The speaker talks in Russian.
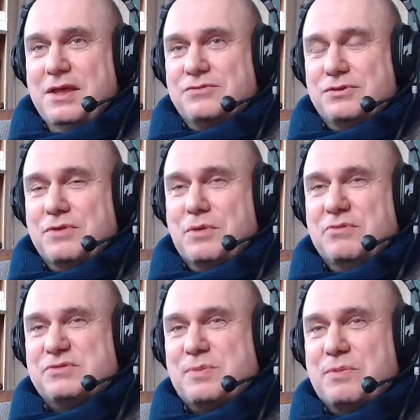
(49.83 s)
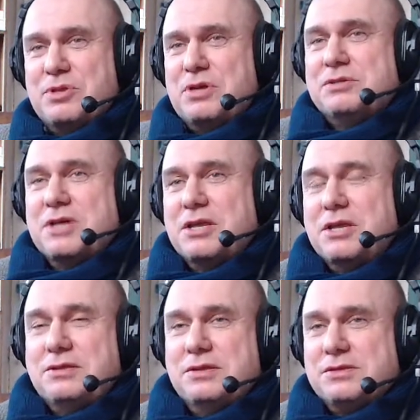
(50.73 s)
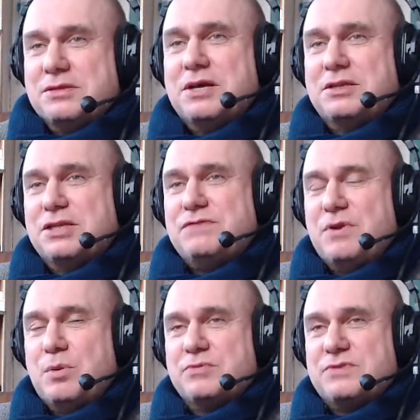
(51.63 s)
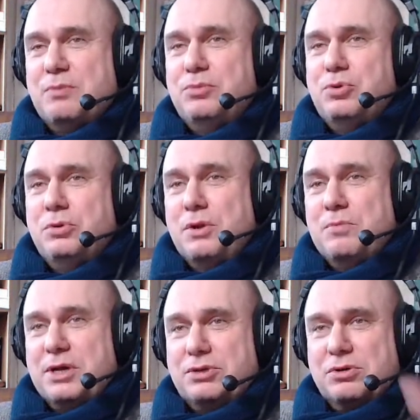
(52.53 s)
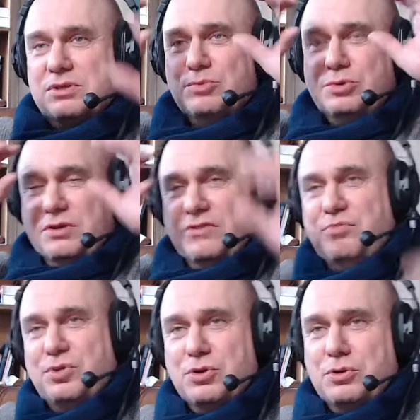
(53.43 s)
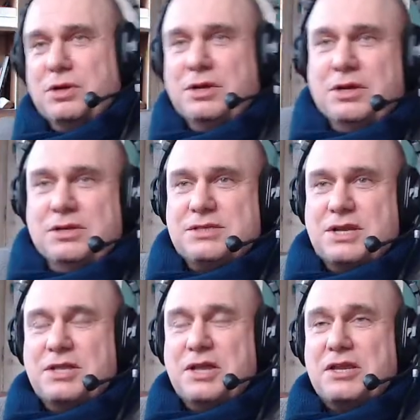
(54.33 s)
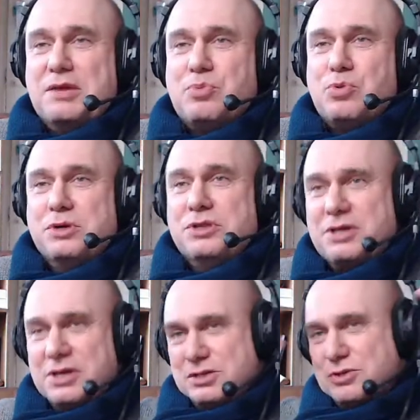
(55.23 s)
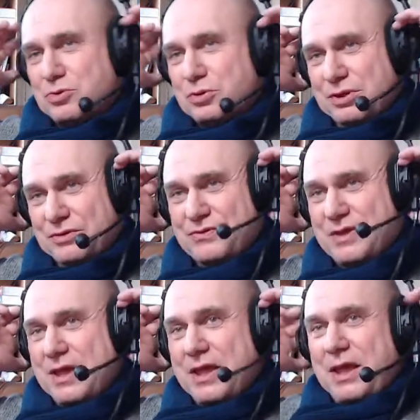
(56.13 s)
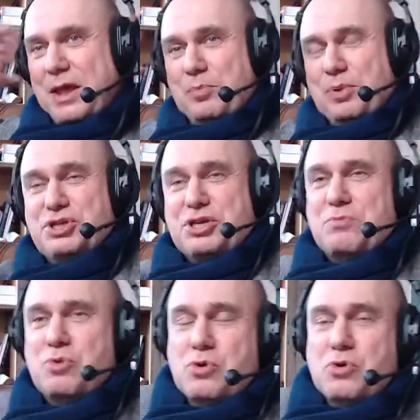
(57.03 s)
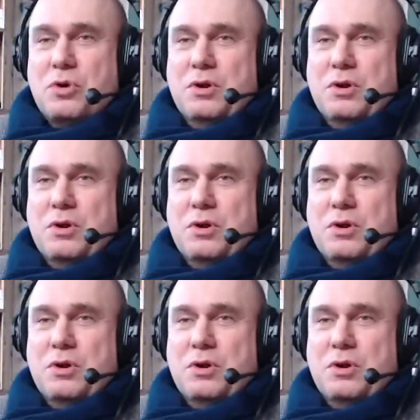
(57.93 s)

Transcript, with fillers: Все время вспоминаются какие-то цитаты из фильмов с Абдулом, который смотрит в бинокль и говорит «Страна непуганных идиотов». Почему?